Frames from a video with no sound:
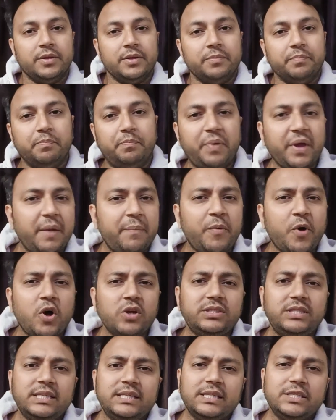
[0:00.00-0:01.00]
बिग बॉस
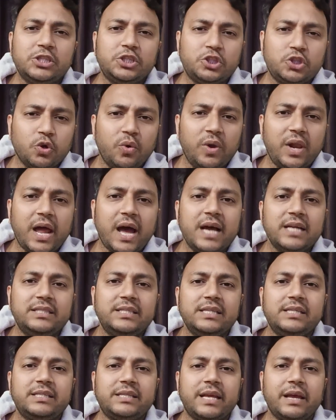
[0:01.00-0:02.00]
सीजन 16
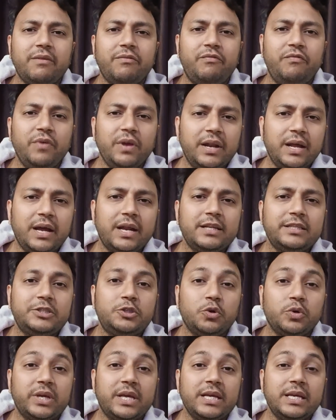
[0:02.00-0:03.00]
जिसके विनर
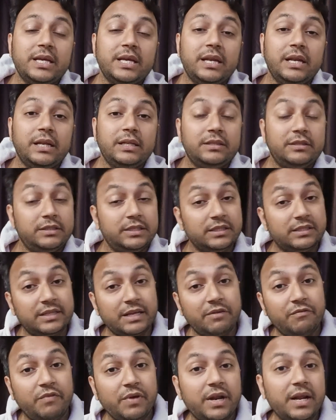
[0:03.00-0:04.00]
जो कि जिसके
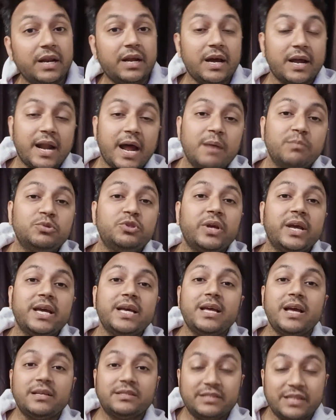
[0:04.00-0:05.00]
विनर का नाम जो है
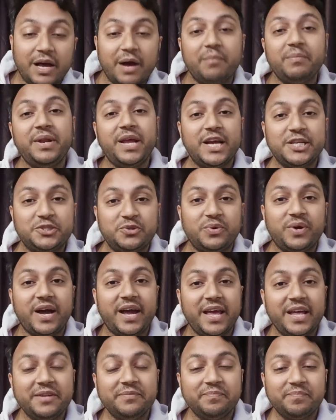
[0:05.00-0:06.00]
सामने आ चुका
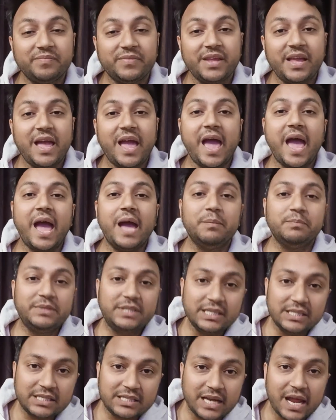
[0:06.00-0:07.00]
है
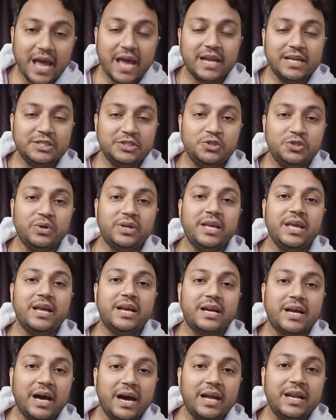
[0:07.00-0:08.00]
एमसी स्टैन जो कि
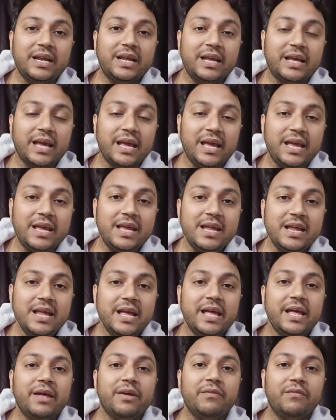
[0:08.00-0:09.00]
घर के
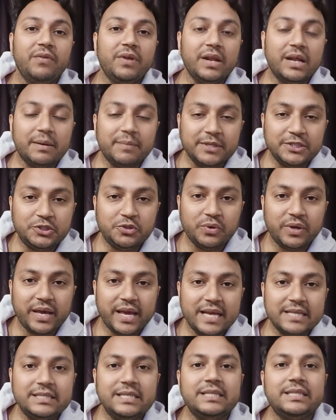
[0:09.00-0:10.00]
विनर बन चुके
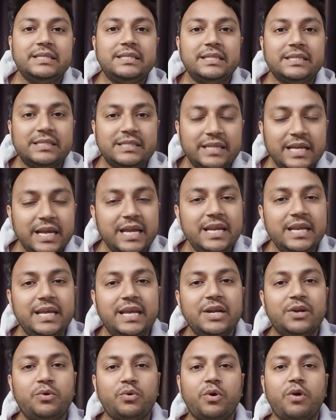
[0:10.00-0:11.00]
हैं सीजन 16
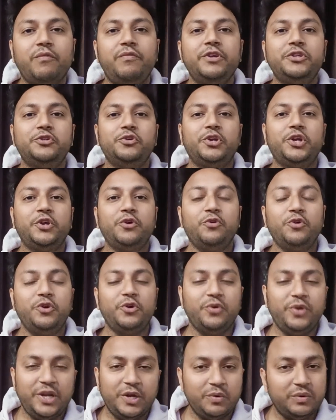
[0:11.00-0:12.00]
की ट्रॉफी जो कि
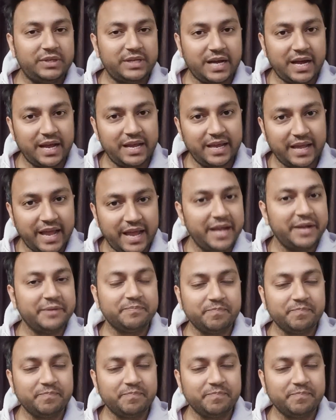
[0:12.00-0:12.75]
उन्होंने उठाई है